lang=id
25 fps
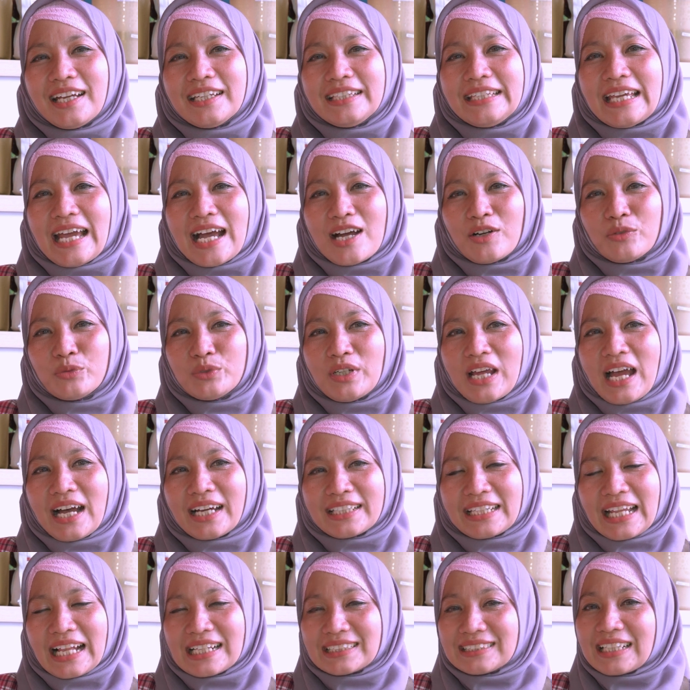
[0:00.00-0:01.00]
yang udah
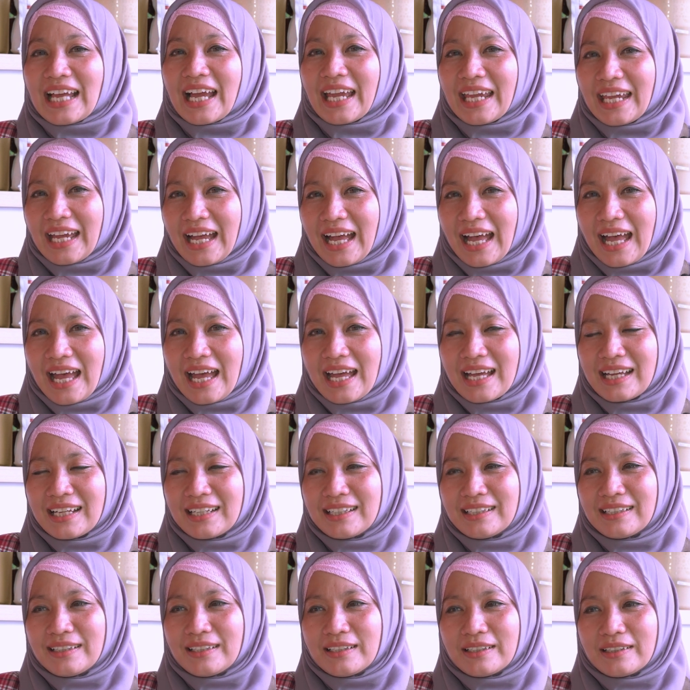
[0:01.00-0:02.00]
kenal saya
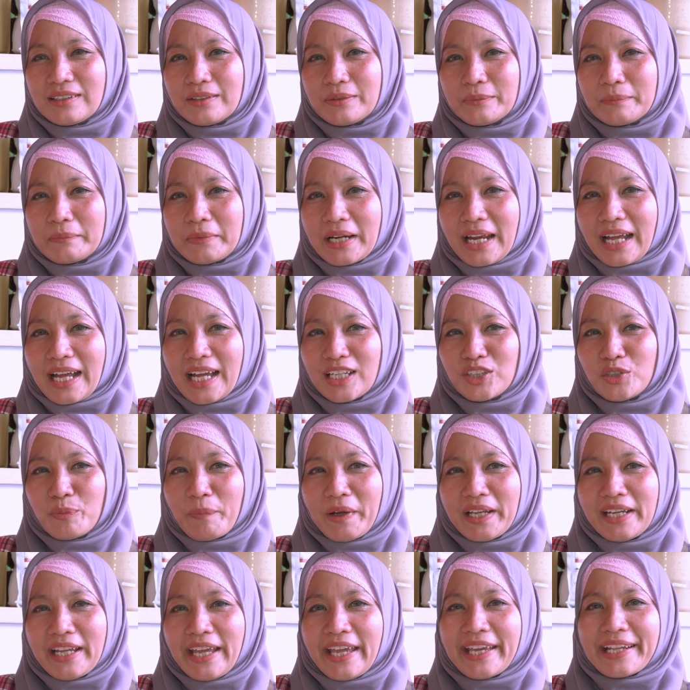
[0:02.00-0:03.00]
mereka tuh
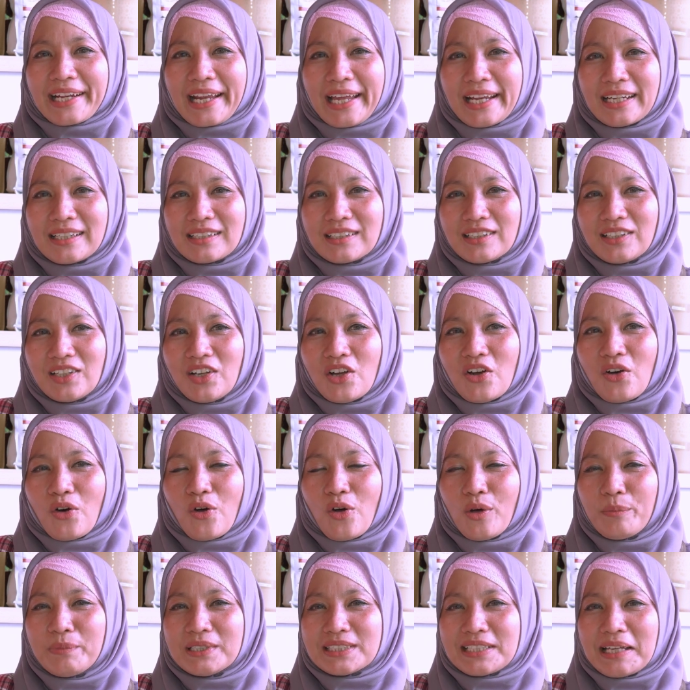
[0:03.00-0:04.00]
pada heran
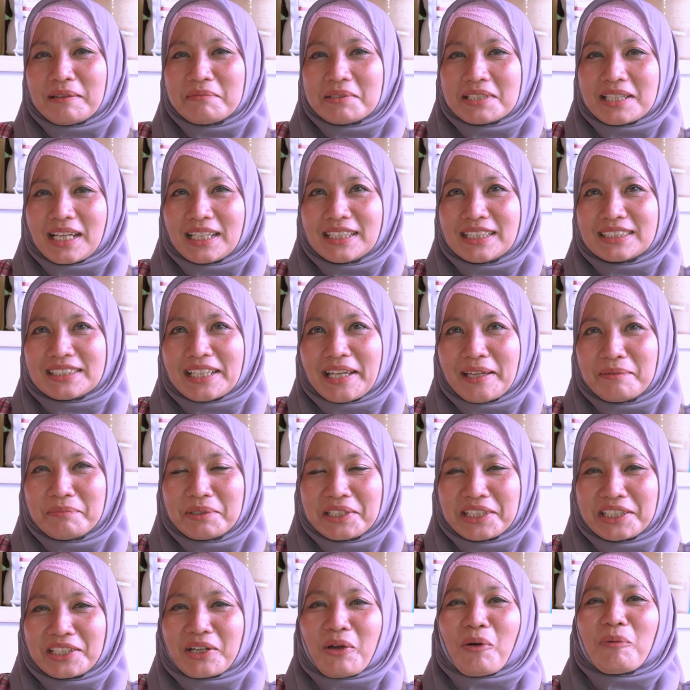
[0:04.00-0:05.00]
kok bisa-bisanya saya
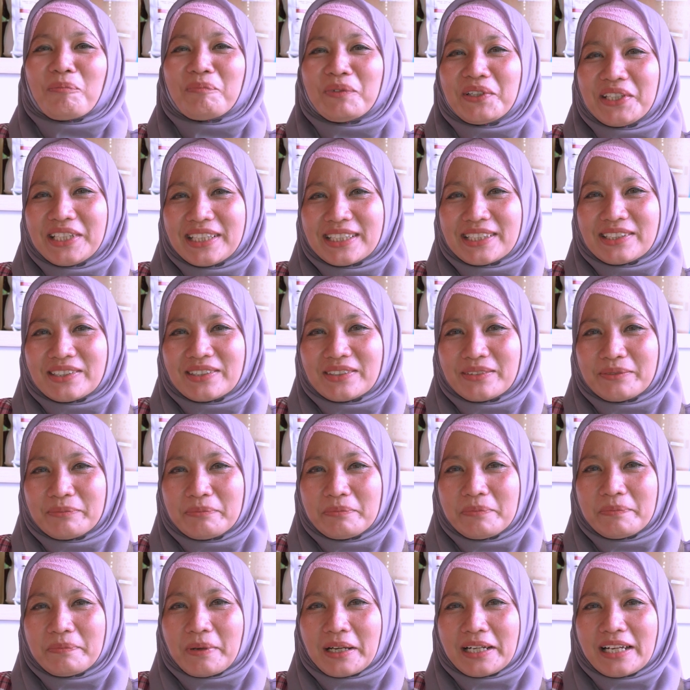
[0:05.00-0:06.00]
bikin kopi gitu loh
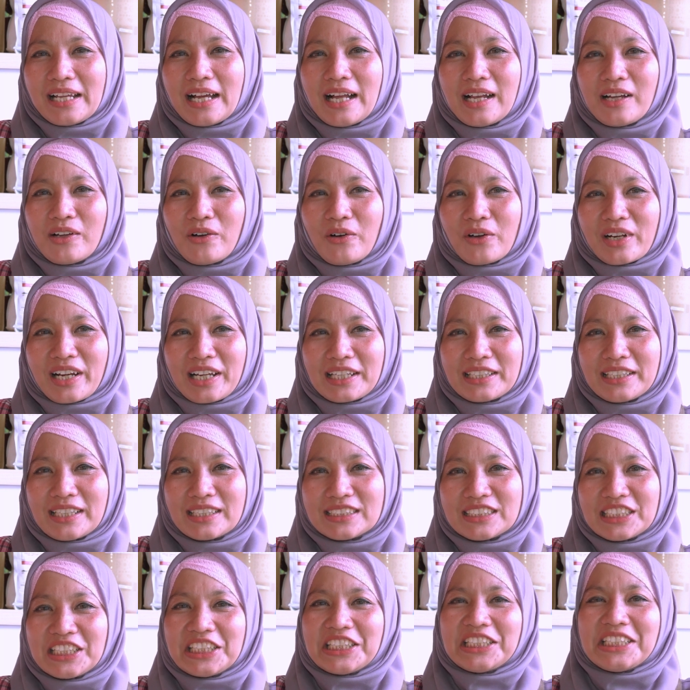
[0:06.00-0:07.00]
padahal
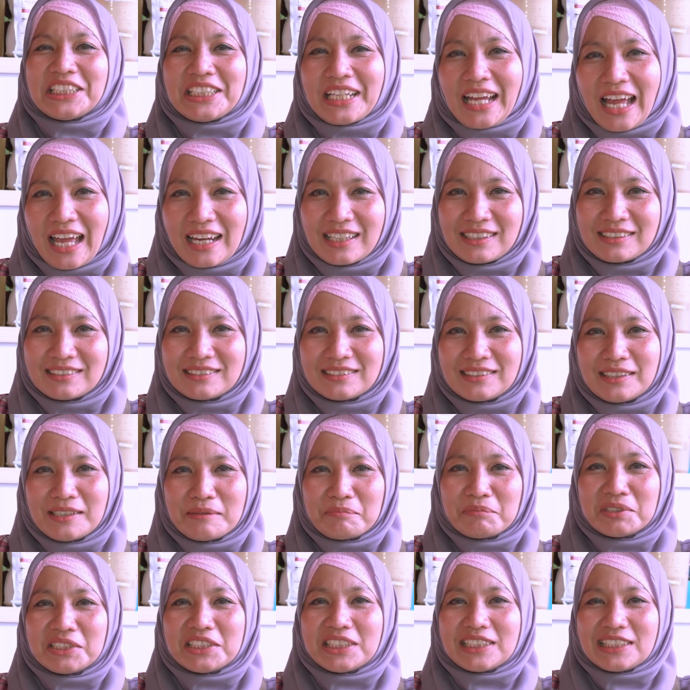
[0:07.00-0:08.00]
orangnya ceniningan
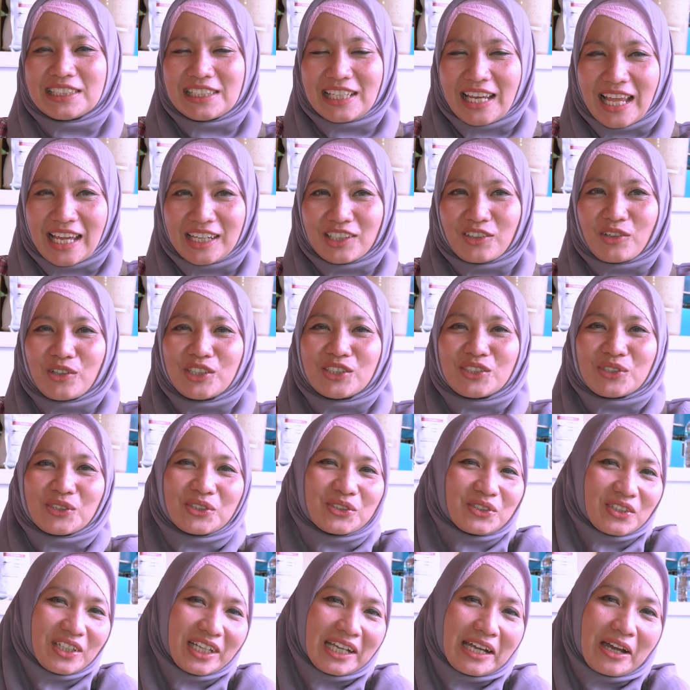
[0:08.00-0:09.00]
pecicilan kok iso
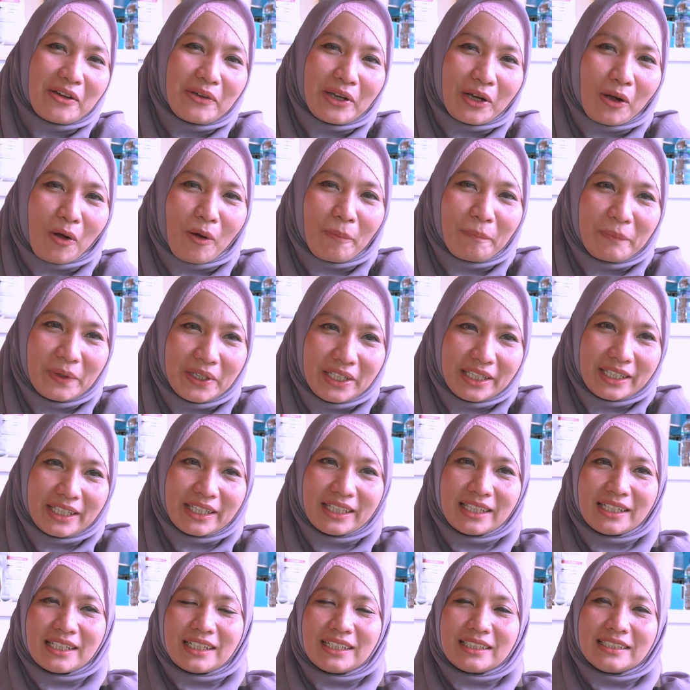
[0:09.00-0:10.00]
isonya gawe kopi
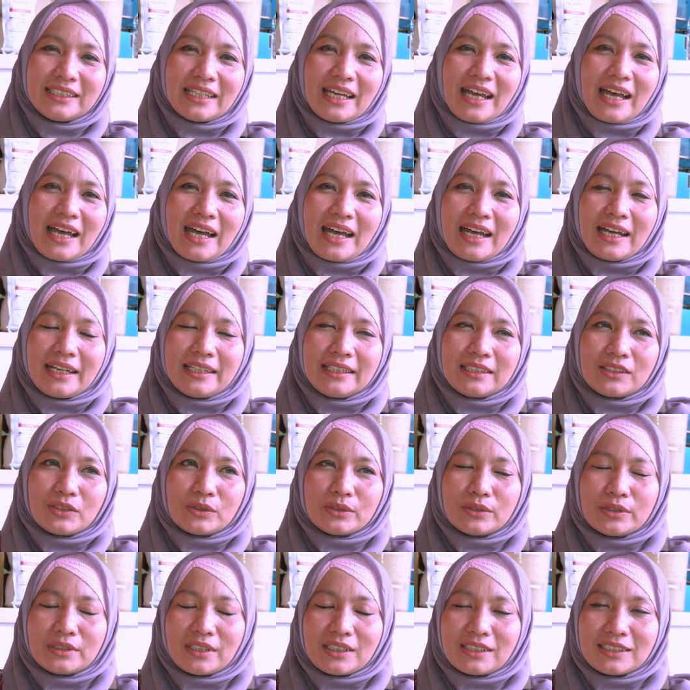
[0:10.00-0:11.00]
ya
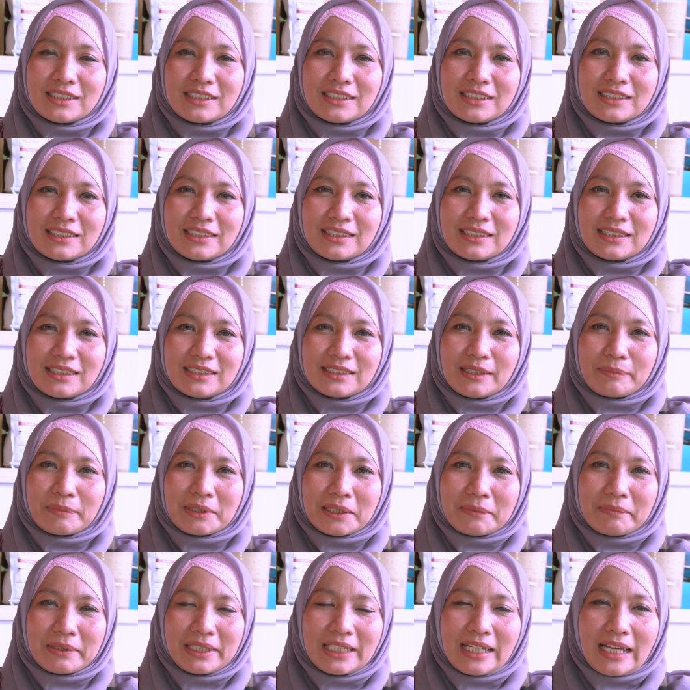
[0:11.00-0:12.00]
itu uh,
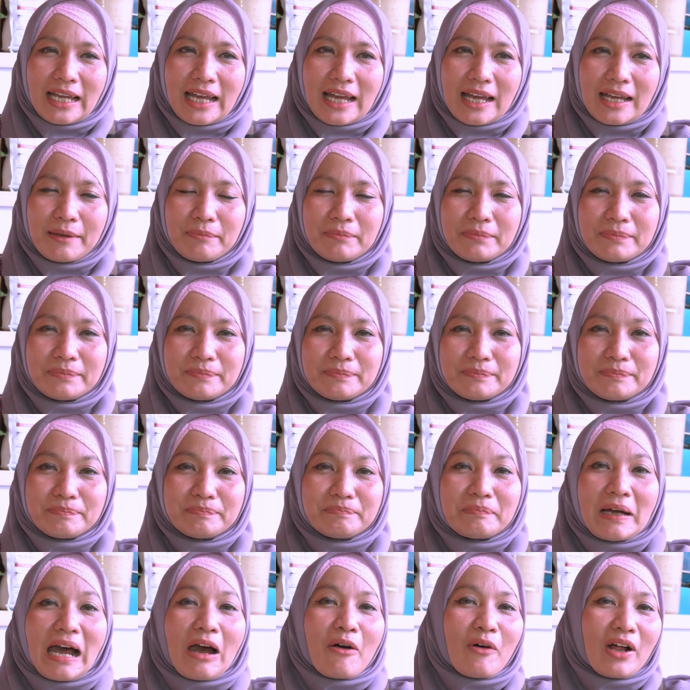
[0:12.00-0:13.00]
teman-teman ya
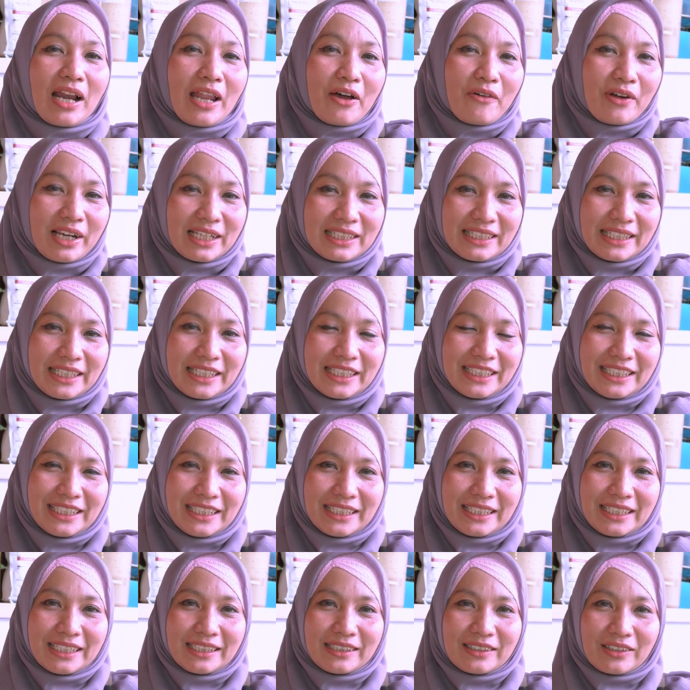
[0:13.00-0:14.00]
awal-awalnya
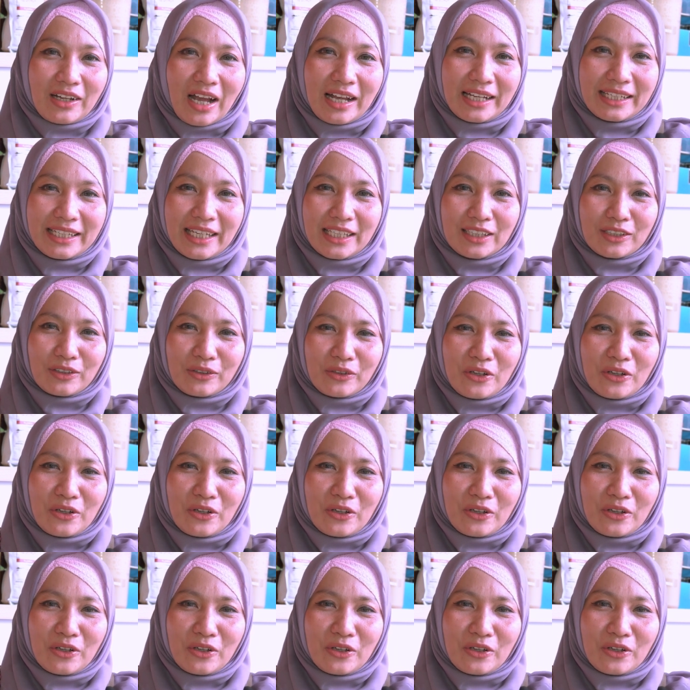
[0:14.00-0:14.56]
ini kaget